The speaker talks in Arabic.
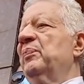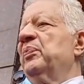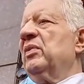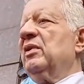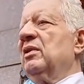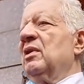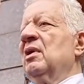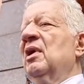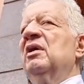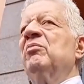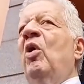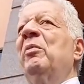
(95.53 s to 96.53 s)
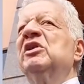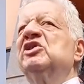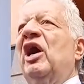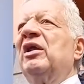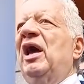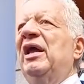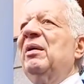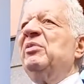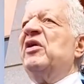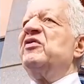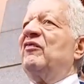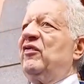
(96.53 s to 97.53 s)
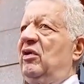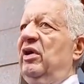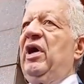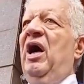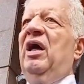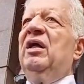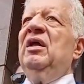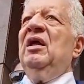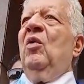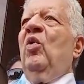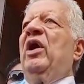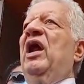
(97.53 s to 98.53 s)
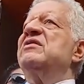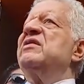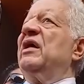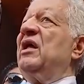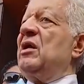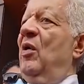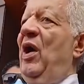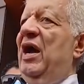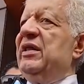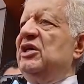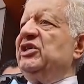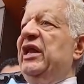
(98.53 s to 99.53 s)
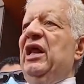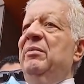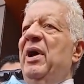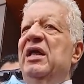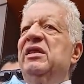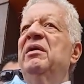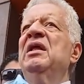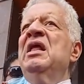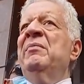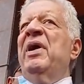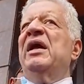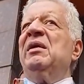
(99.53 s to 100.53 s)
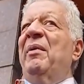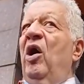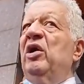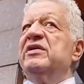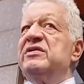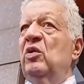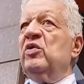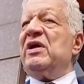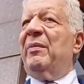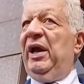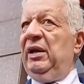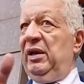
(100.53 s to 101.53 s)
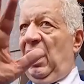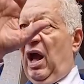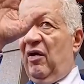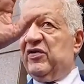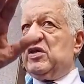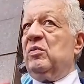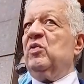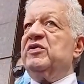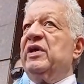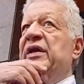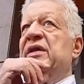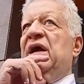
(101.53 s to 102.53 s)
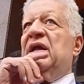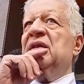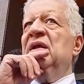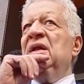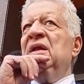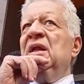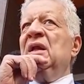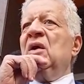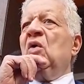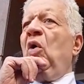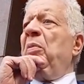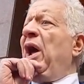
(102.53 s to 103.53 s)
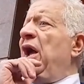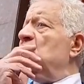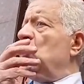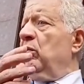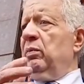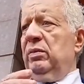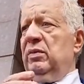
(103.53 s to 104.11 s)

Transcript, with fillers: واحنا معاك يا المهم ان شاء الله احنا بنصر الفضاء وجلسه هذا واحد عشان انا مقدم مقدم حوالي 72 حافظ مستندات وبراحتهم